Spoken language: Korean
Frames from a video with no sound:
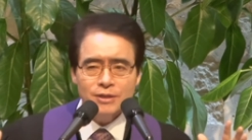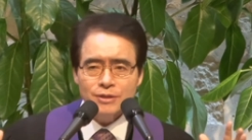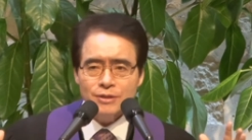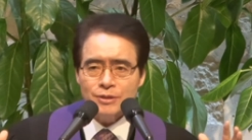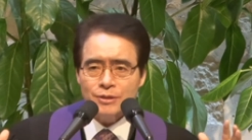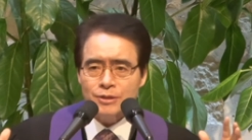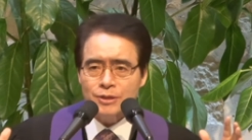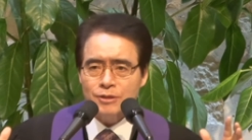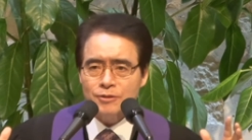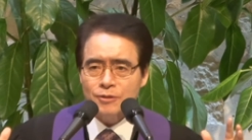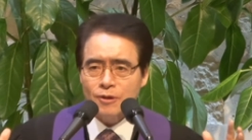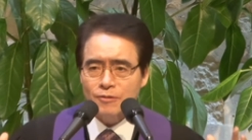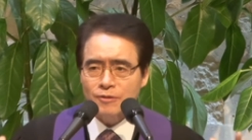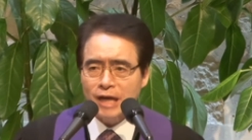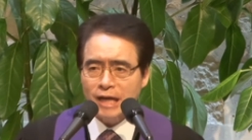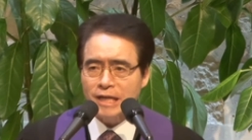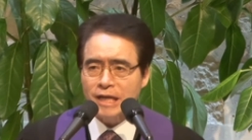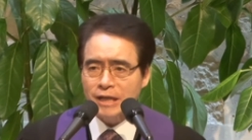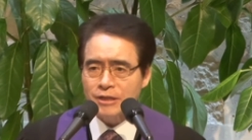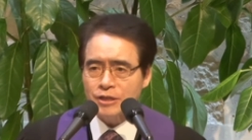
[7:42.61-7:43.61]
이
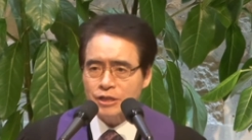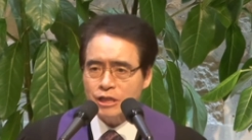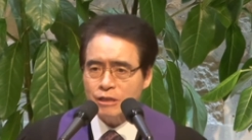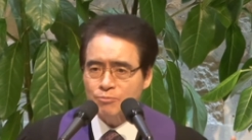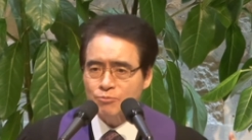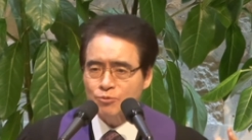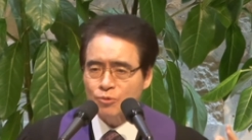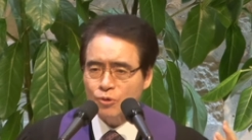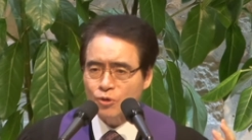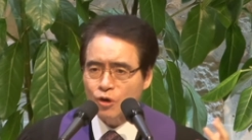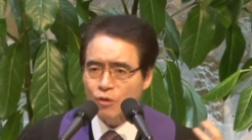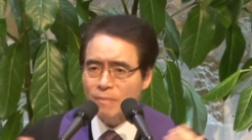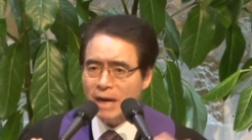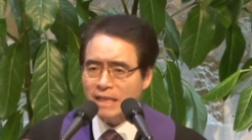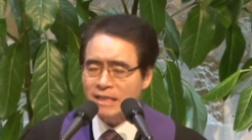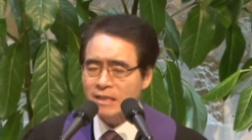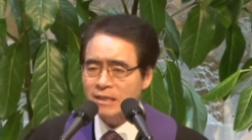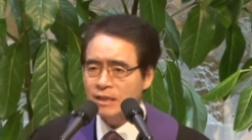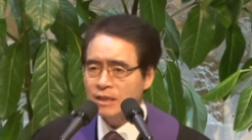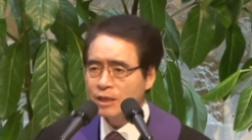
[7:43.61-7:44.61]
성탄에게
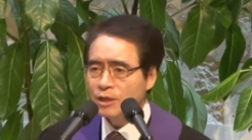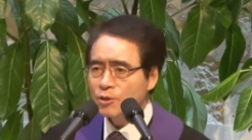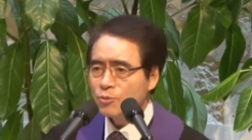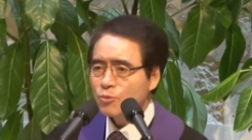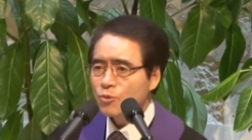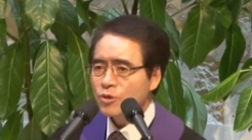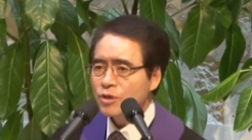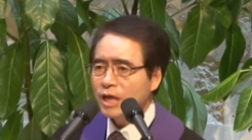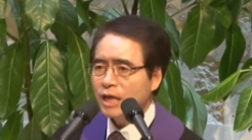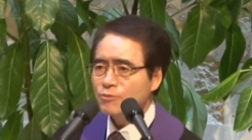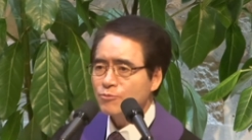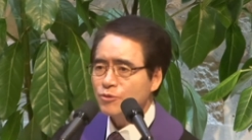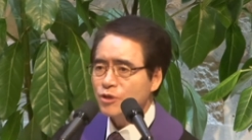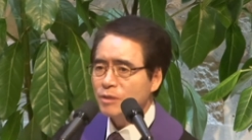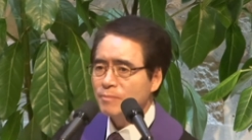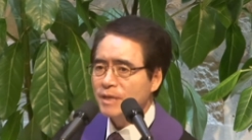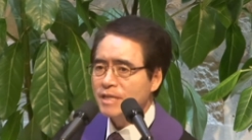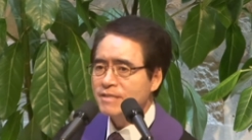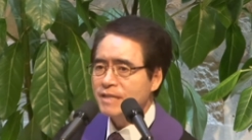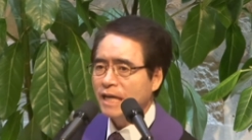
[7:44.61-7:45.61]
입술로만 우리가
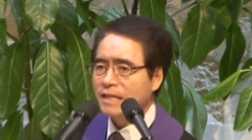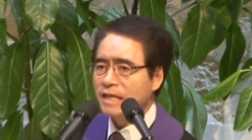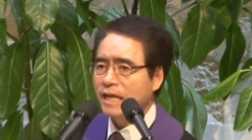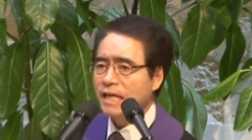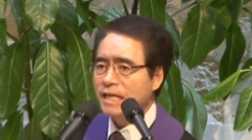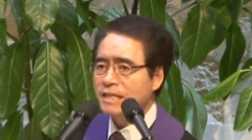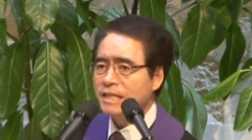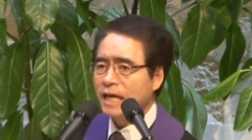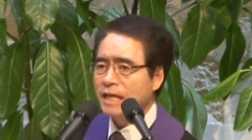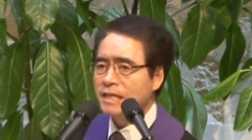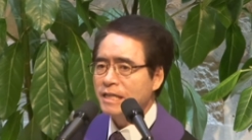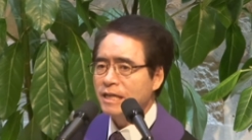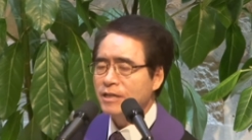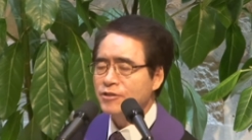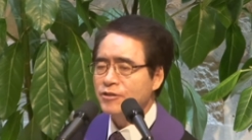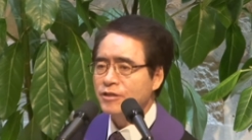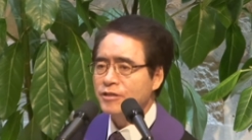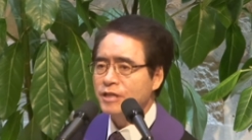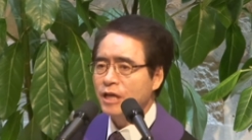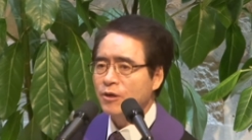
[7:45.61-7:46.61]
주님을 찬양할 게 아니라
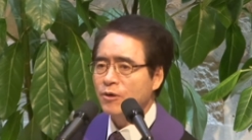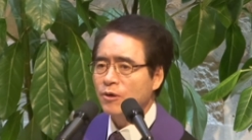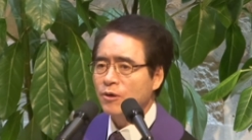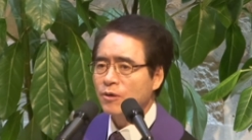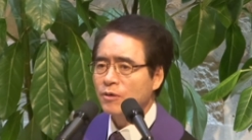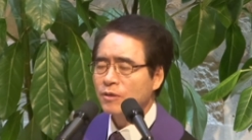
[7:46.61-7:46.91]
실제로